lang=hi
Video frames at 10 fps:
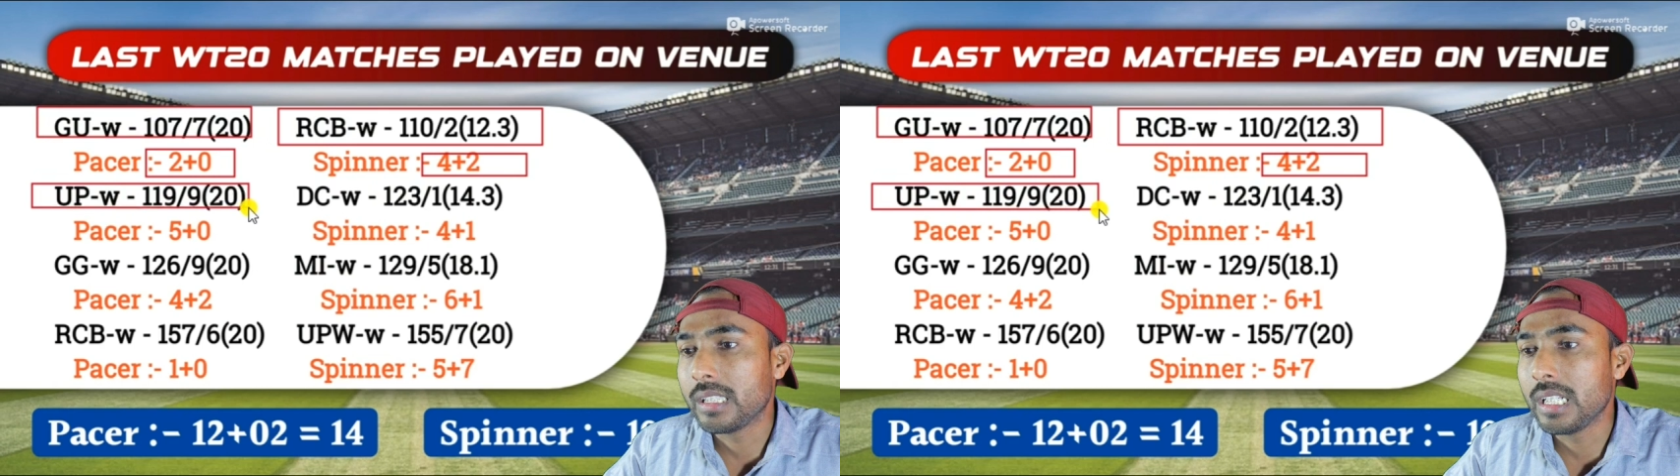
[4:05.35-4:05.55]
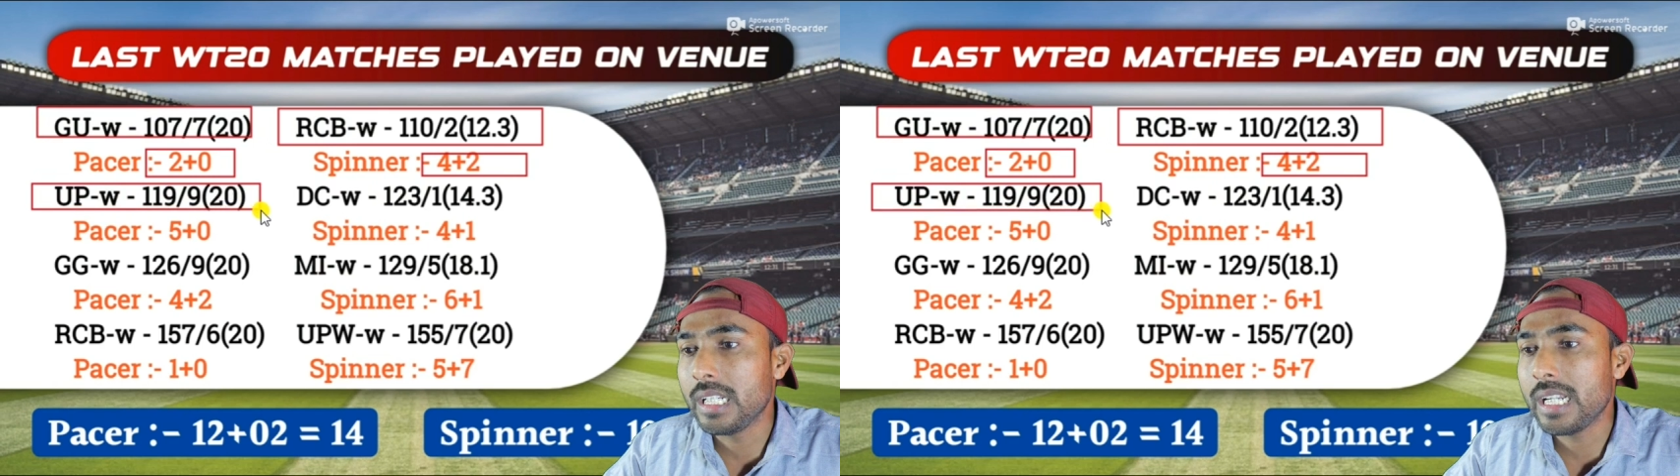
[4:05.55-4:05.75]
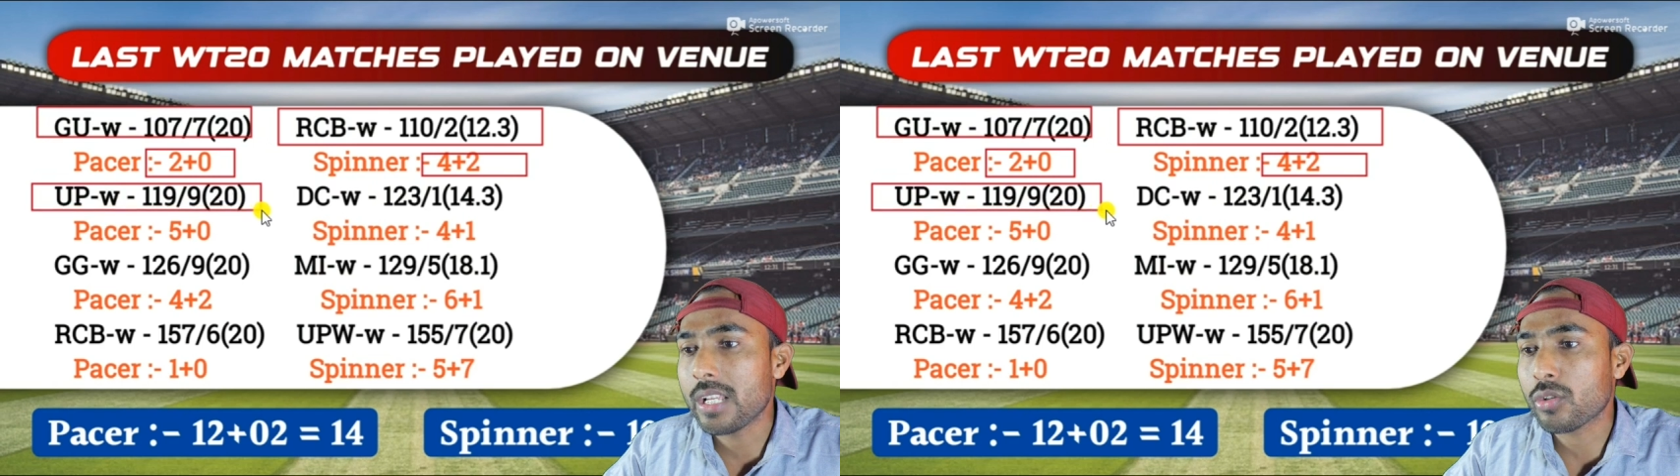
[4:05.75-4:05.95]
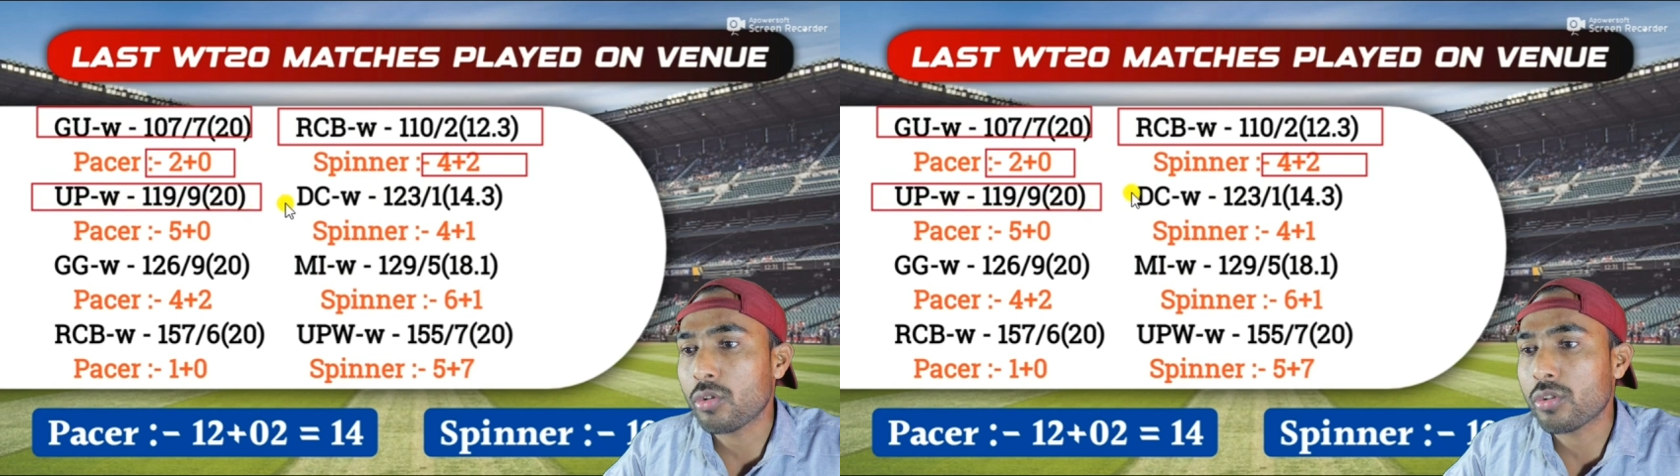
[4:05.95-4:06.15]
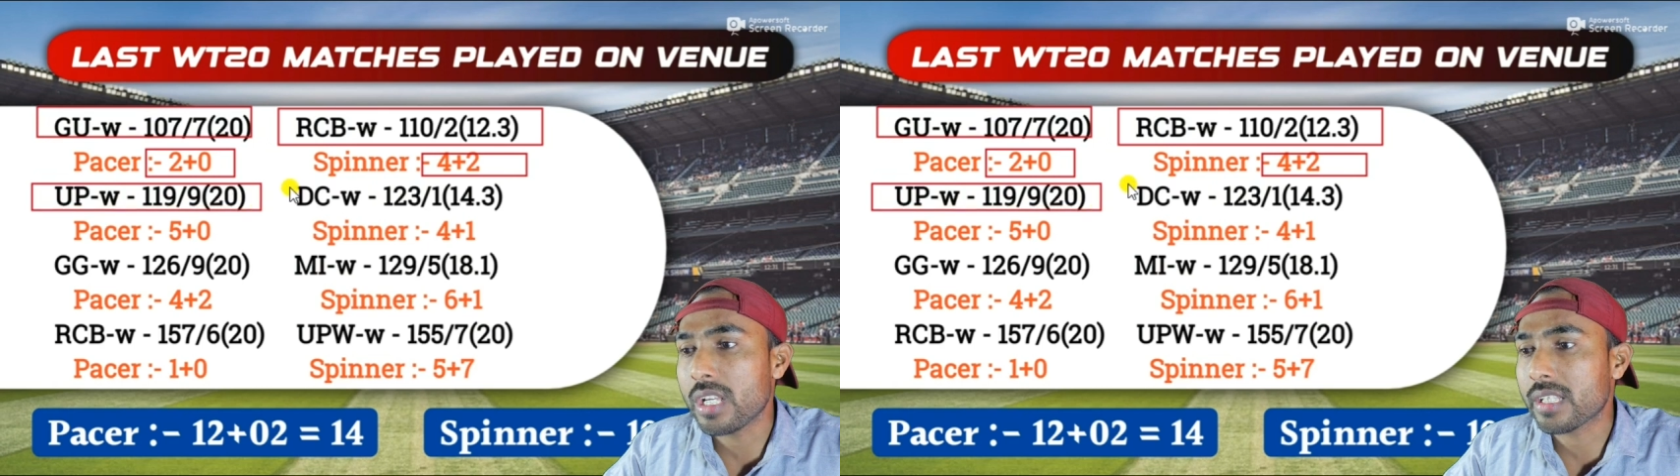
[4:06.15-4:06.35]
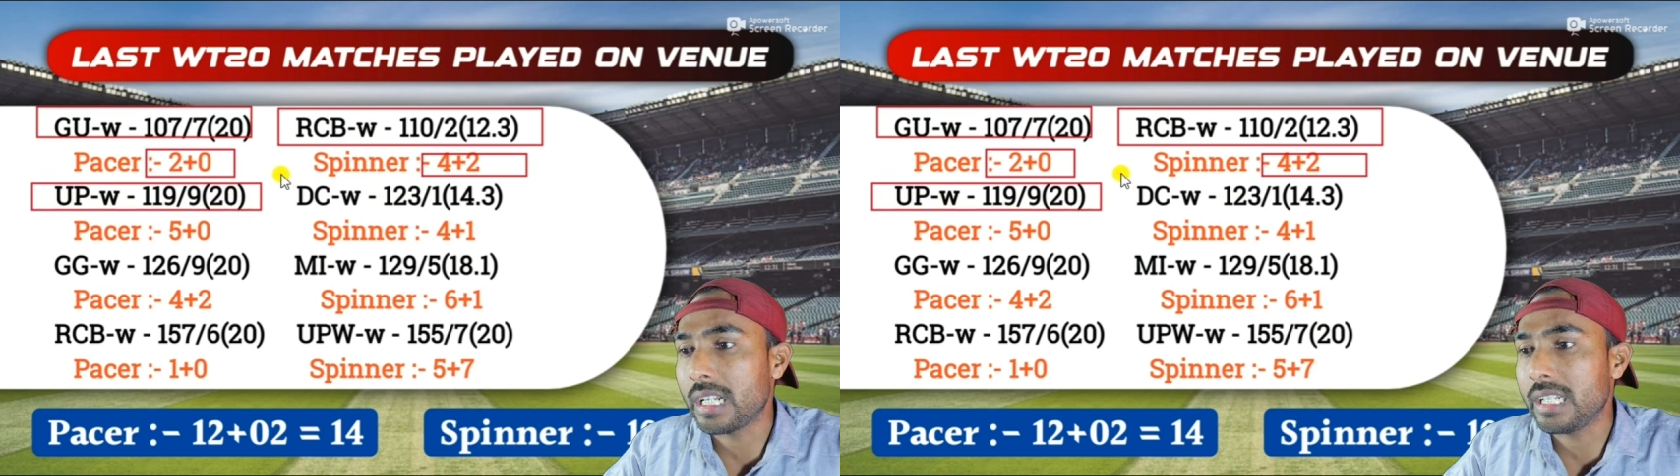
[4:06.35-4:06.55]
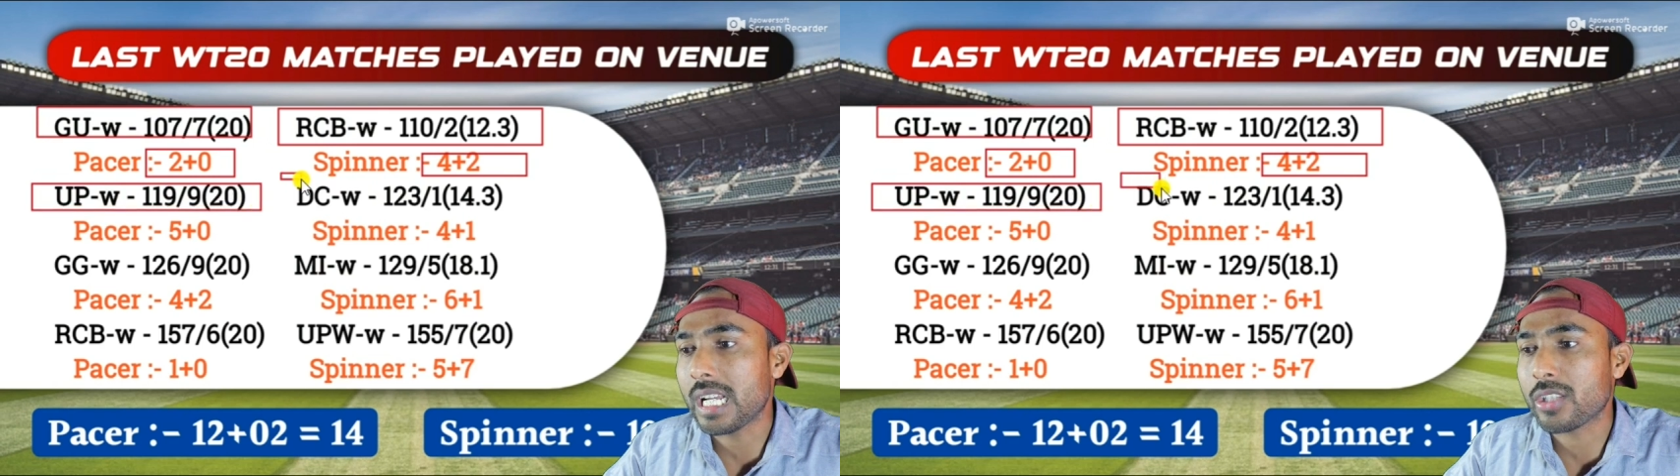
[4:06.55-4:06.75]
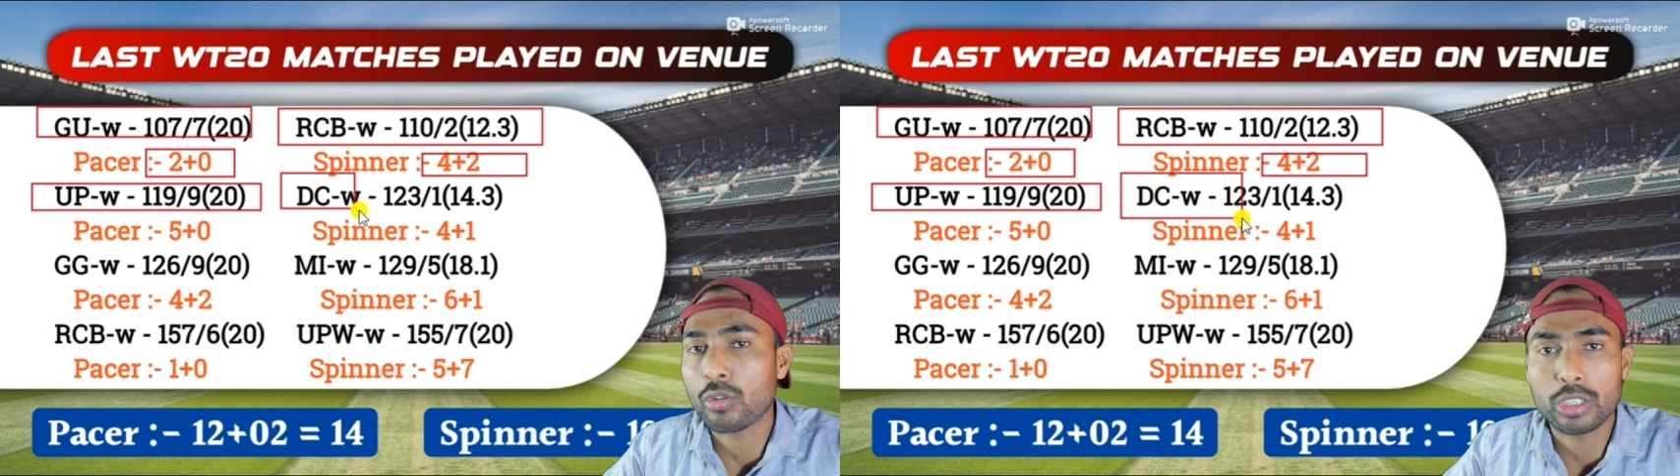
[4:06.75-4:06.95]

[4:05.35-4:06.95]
दिल्ली ने इसको चेस कर लिया